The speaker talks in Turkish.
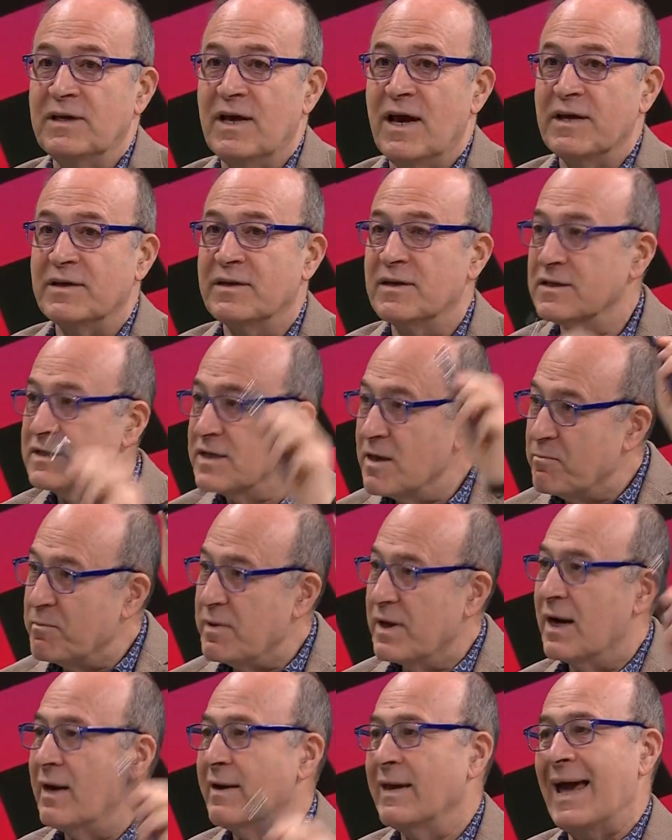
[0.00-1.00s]
Herkes hep
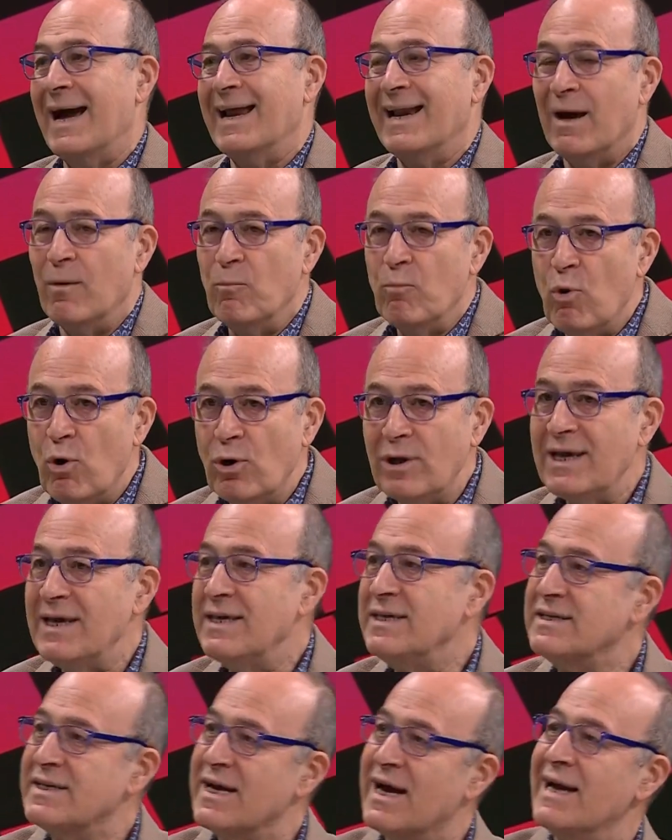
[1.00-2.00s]
beraber. Yani böyle
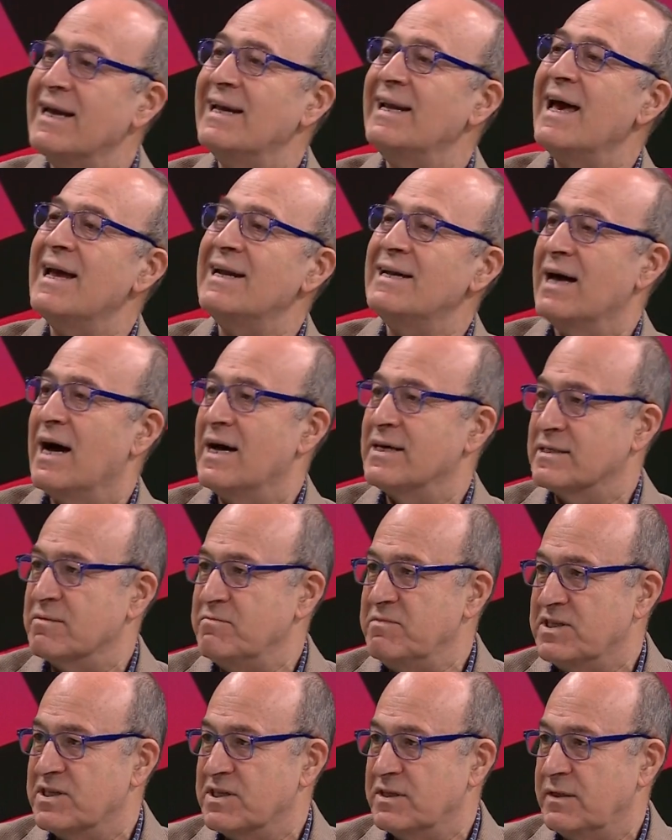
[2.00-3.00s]
Gibi. hikayeler
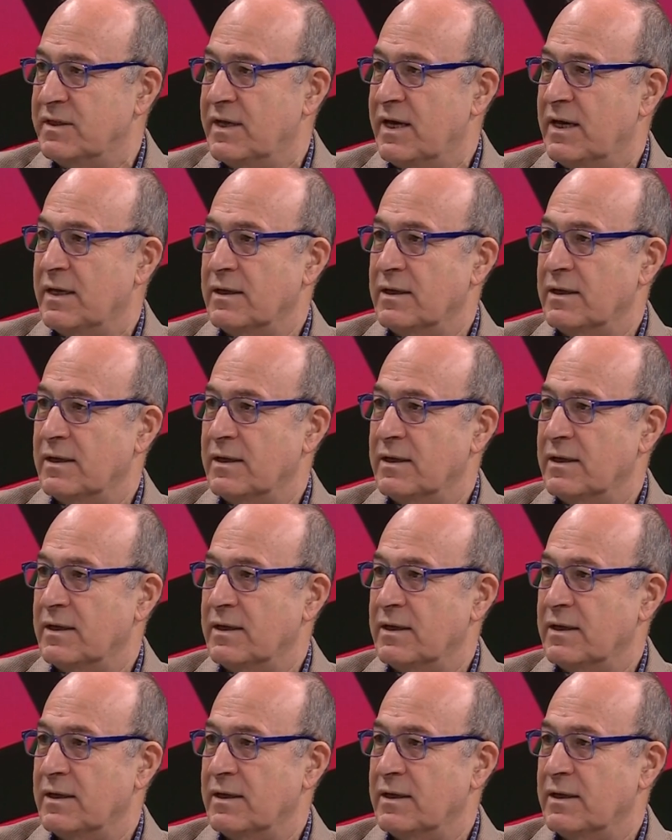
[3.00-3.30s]
lazım içinde.